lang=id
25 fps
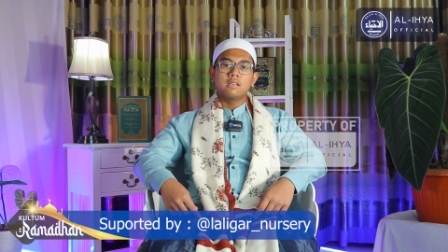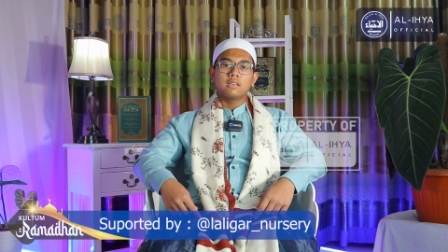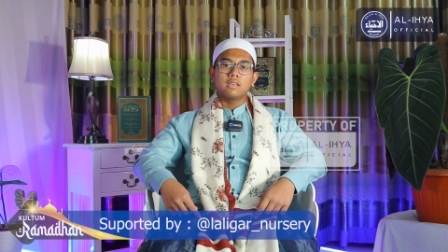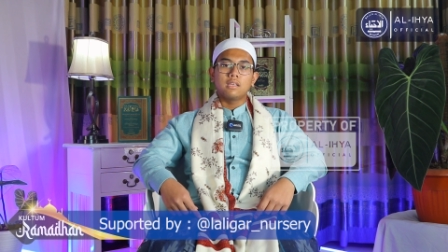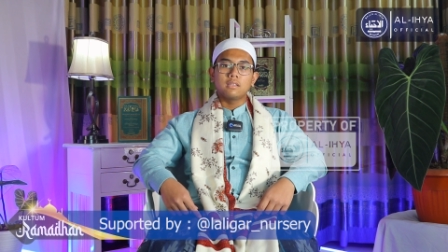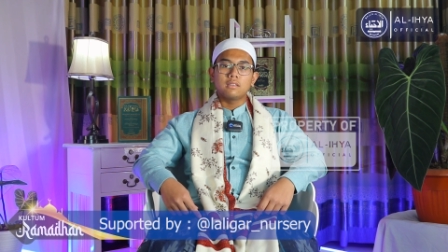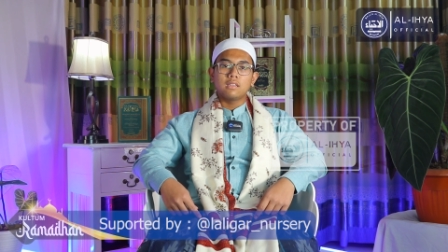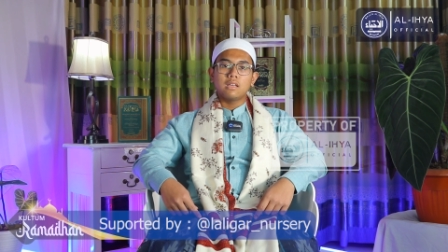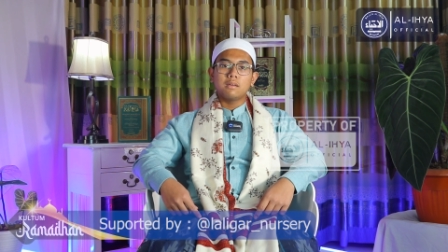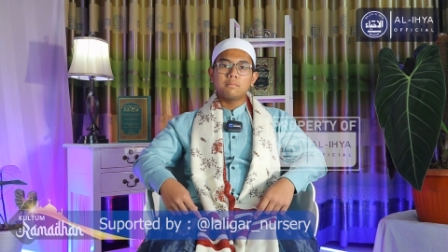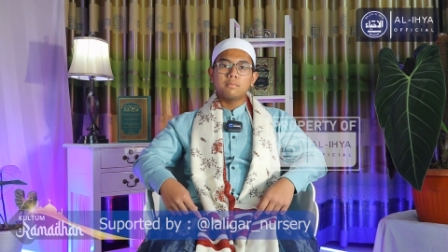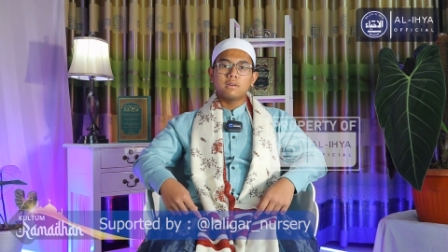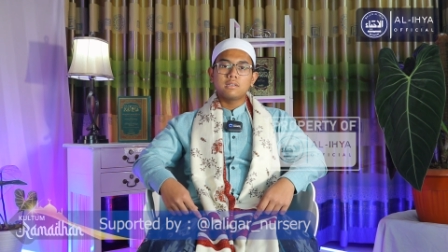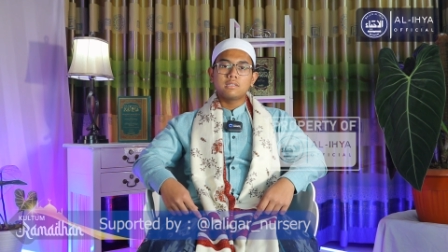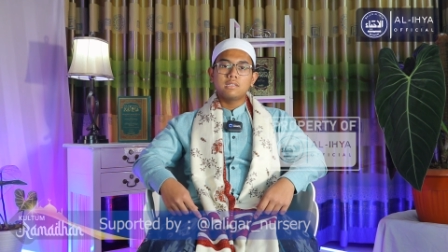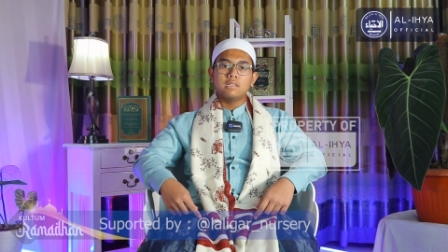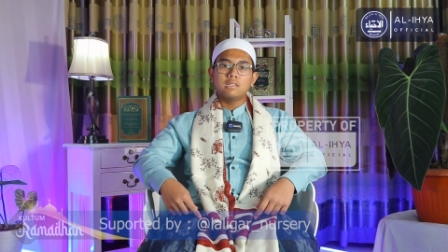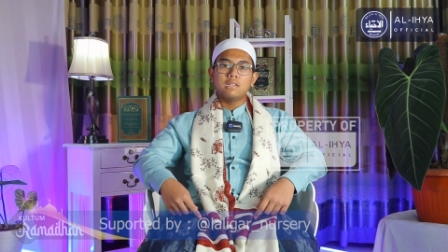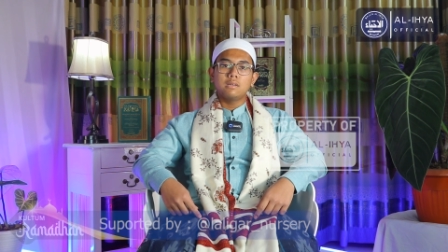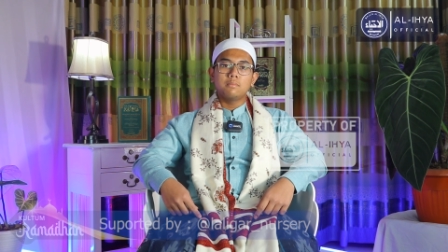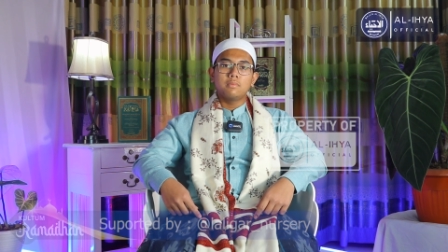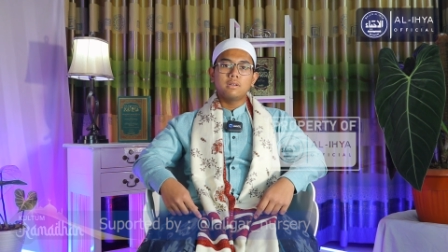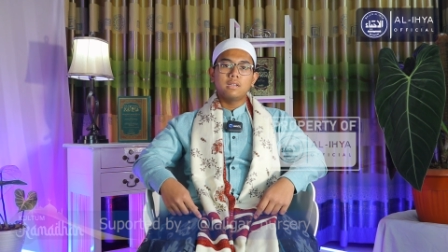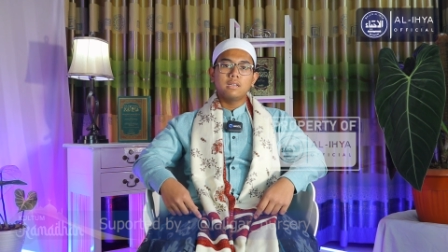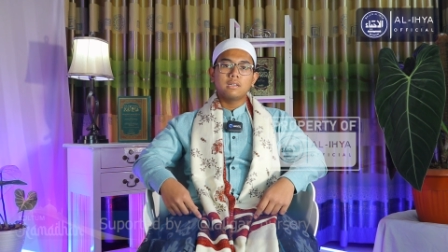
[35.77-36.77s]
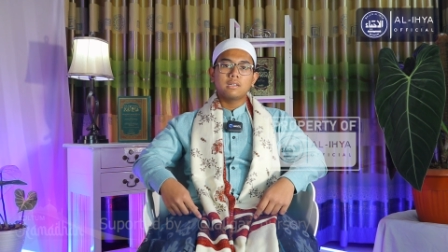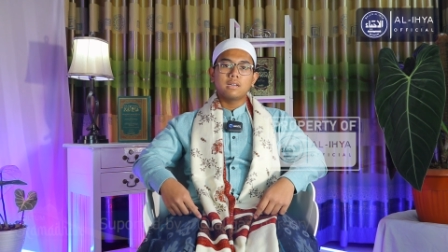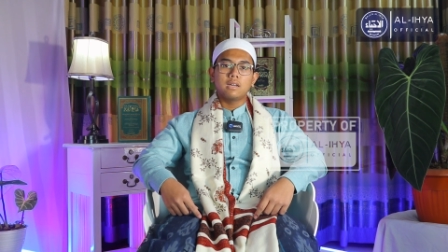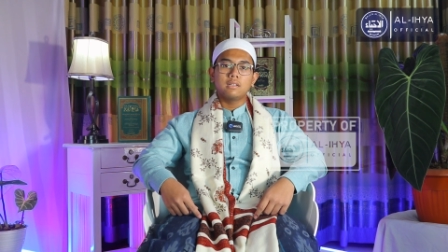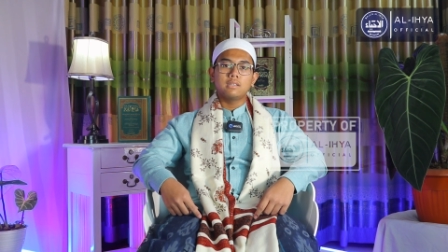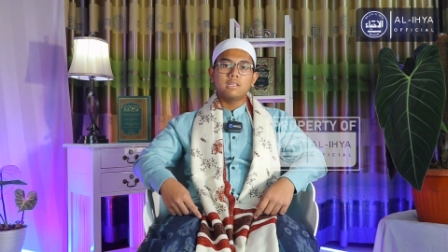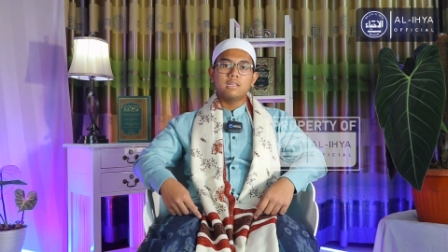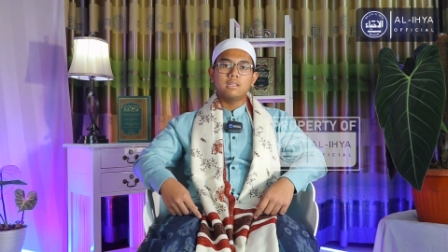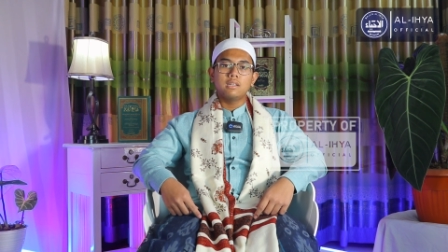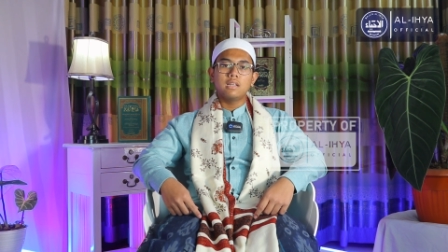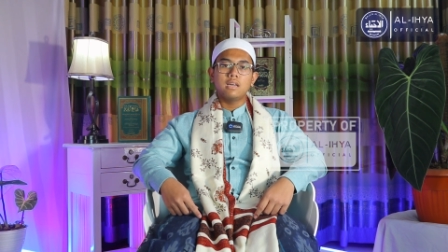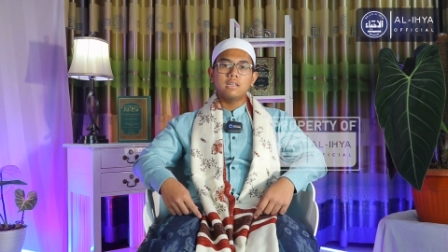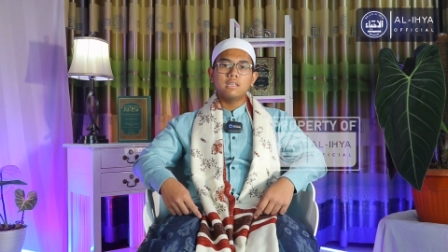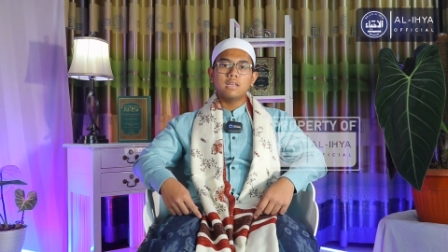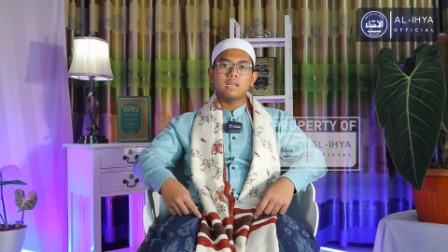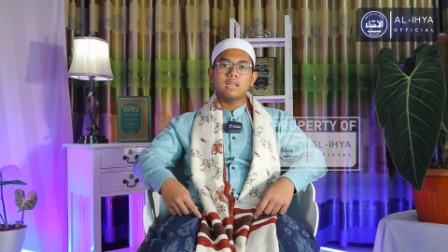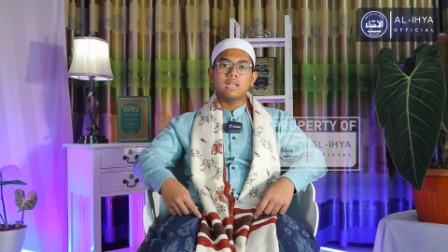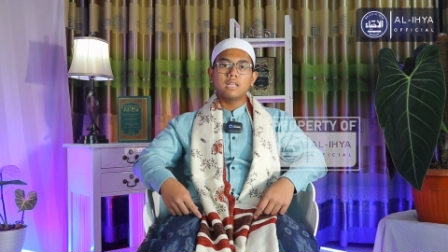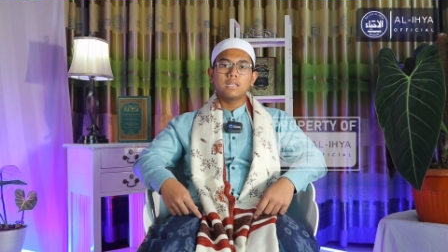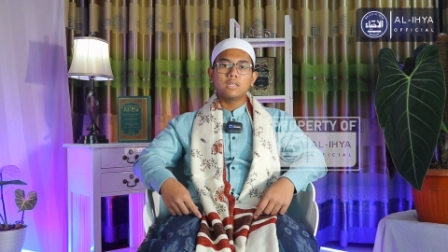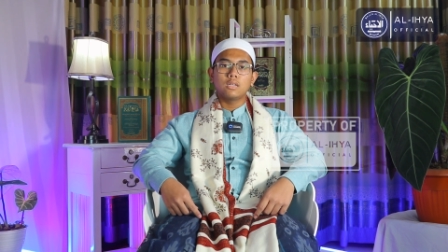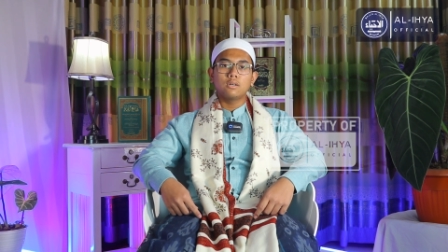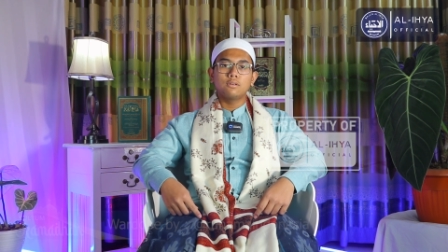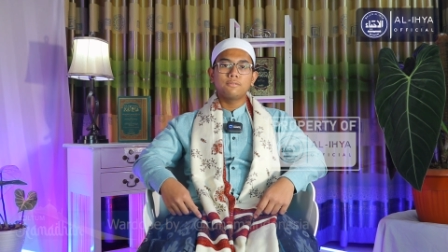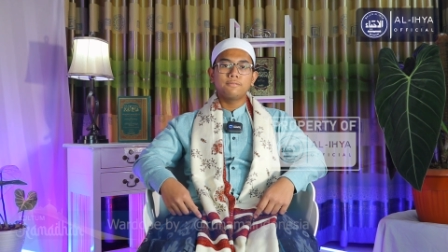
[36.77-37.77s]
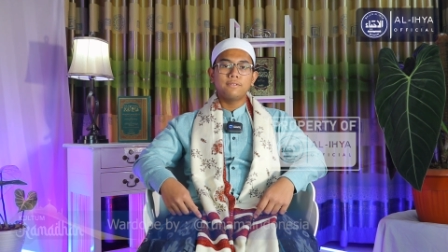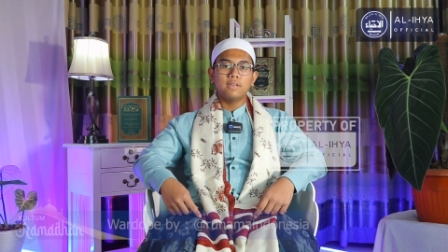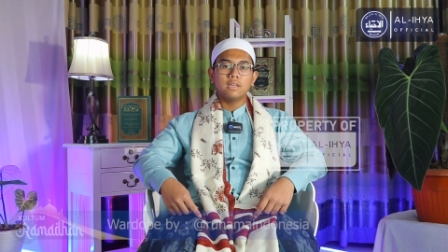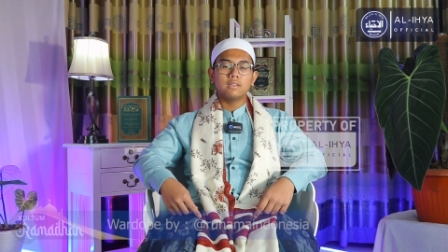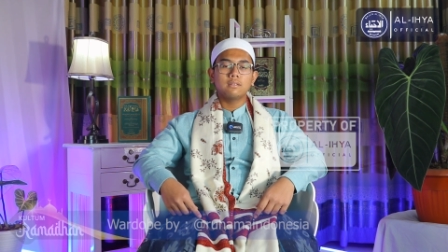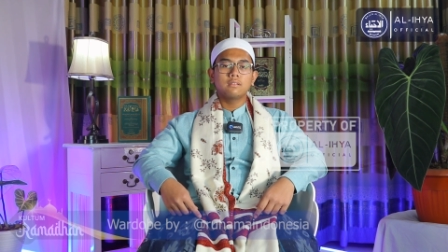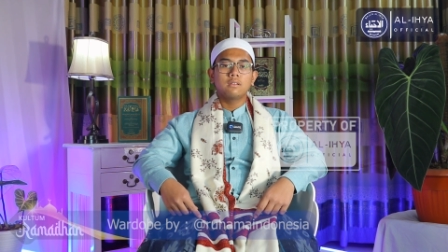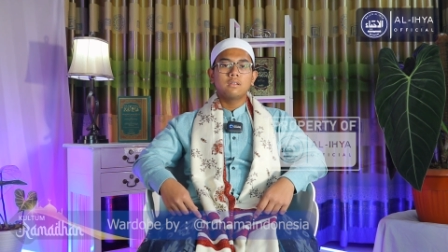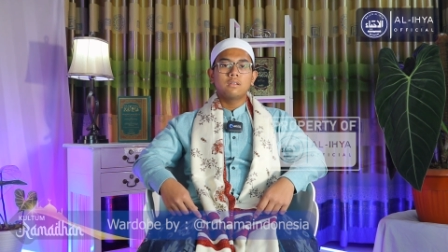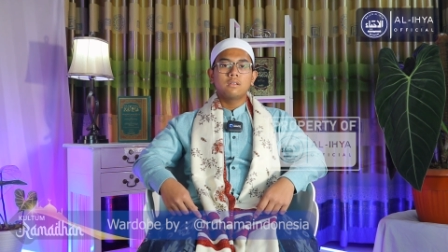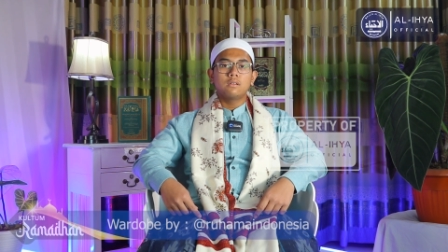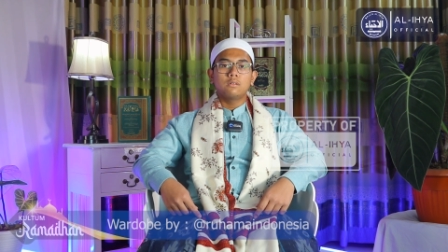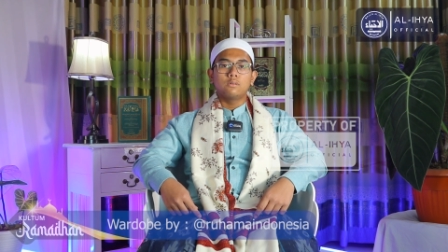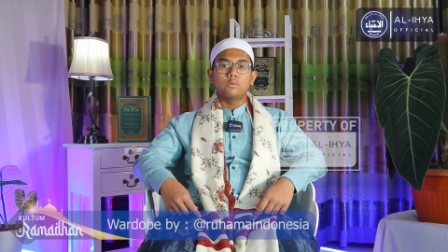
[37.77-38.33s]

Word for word: kita masih diberikan hidayah dan taufik